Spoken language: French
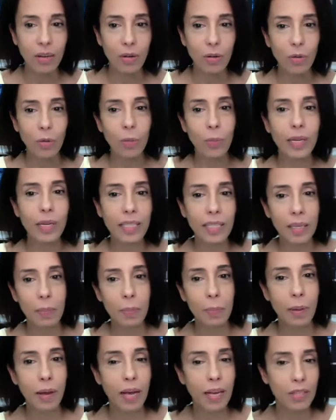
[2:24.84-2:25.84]
complété
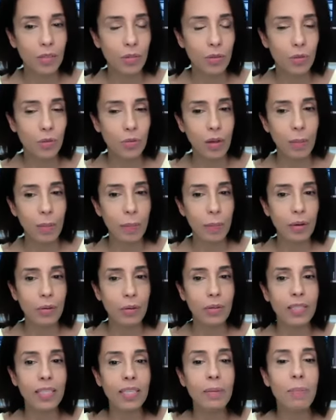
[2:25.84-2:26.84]
par ce que tu appelles
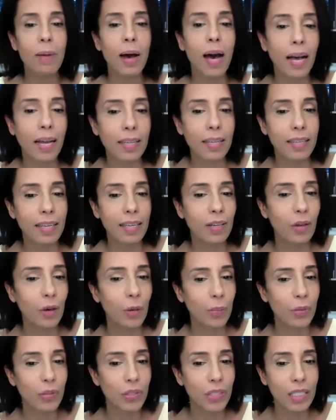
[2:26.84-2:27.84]
le débat intérieur
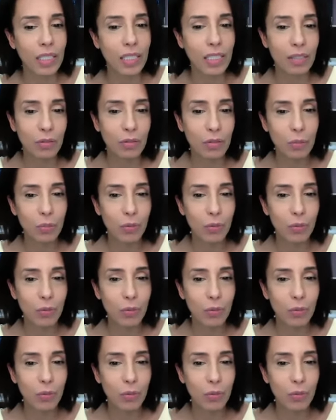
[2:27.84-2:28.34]
positif.